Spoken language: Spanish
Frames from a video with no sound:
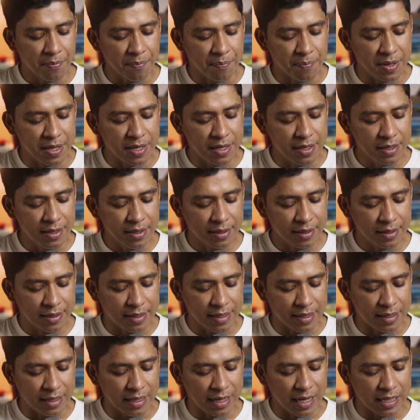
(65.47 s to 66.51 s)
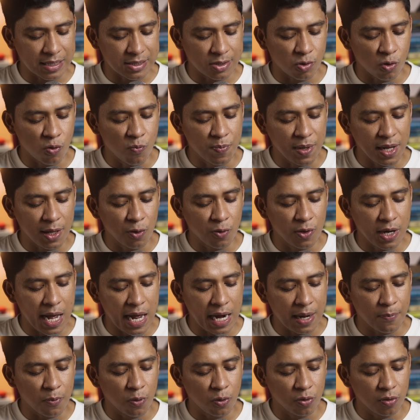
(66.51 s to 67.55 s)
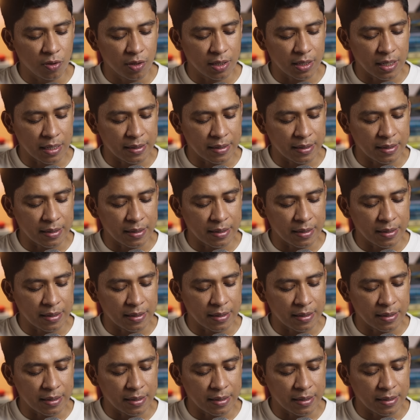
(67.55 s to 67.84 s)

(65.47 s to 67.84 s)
vi que de la sombra de un árbol